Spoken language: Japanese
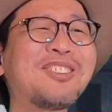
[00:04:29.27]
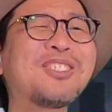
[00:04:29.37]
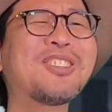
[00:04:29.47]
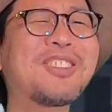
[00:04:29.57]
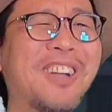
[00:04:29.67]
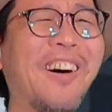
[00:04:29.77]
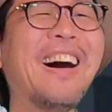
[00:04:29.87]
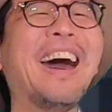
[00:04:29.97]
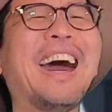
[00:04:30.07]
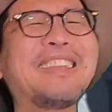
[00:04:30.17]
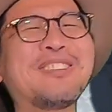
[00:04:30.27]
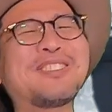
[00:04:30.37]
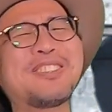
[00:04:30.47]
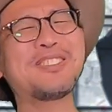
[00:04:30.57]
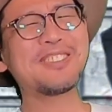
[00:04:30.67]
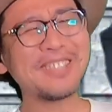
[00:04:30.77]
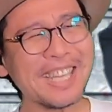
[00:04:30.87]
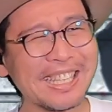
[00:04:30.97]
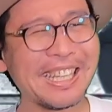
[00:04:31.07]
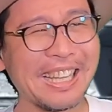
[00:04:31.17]
とちょっと、あとちょっと
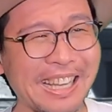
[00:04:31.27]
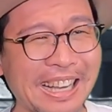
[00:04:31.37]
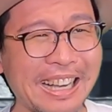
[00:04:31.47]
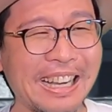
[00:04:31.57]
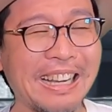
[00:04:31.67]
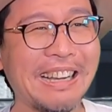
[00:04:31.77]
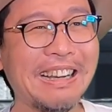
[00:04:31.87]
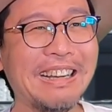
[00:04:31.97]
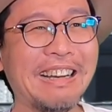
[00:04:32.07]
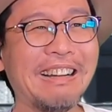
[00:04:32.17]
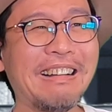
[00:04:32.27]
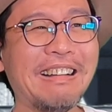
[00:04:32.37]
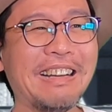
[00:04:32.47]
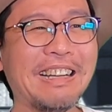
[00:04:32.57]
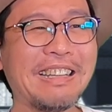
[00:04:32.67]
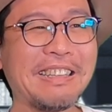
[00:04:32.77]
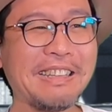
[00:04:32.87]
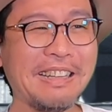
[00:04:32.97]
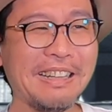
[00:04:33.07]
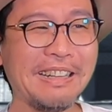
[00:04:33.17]
だったな。い
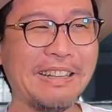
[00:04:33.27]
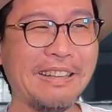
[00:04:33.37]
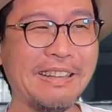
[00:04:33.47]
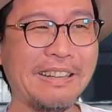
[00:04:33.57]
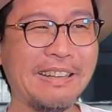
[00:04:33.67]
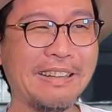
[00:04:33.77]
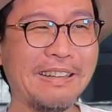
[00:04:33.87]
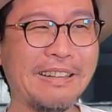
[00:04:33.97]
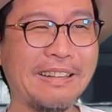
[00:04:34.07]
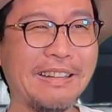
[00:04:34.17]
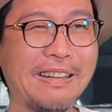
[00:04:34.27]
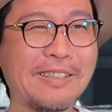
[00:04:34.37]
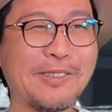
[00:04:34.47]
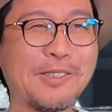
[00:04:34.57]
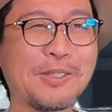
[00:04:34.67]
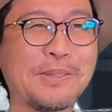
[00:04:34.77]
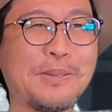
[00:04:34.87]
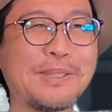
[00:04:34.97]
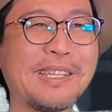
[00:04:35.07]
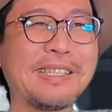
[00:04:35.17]
やー、あと
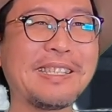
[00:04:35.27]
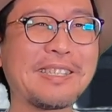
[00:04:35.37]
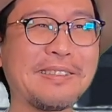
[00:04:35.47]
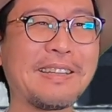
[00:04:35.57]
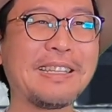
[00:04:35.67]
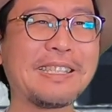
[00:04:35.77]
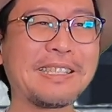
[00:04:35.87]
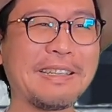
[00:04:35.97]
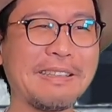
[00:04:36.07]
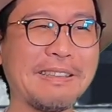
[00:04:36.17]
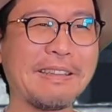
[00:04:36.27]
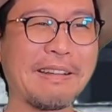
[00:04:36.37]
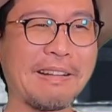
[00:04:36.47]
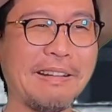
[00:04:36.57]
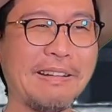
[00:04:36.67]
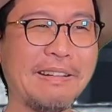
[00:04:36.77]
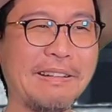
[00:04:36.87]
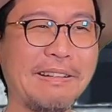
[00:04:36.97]
15センチくらい下行ってたら。